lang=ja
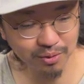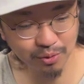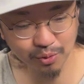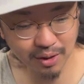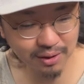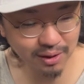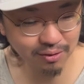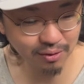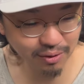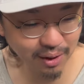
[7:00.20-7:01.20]
よくわかんないで
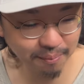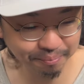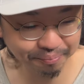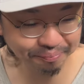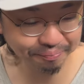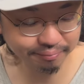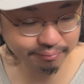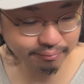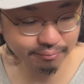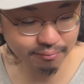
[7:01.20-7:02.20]
すけどね。うん。
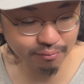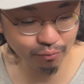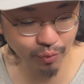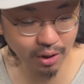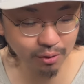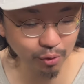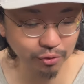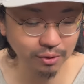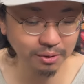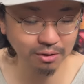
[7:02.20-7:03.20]
まあ、ごち
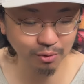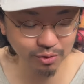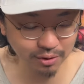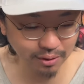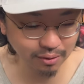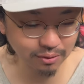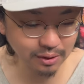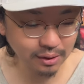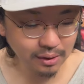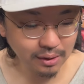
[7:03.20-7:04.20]
そうさまでした。美味しかったです。
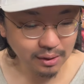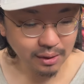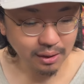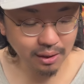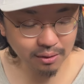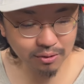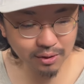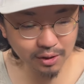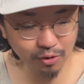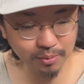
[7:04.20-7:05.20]
えー、
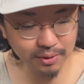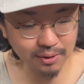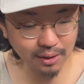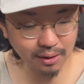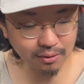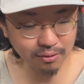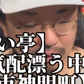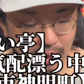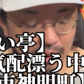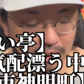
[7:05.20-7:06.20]
次のお店です。
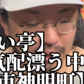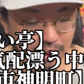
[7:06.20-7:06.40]
レイレ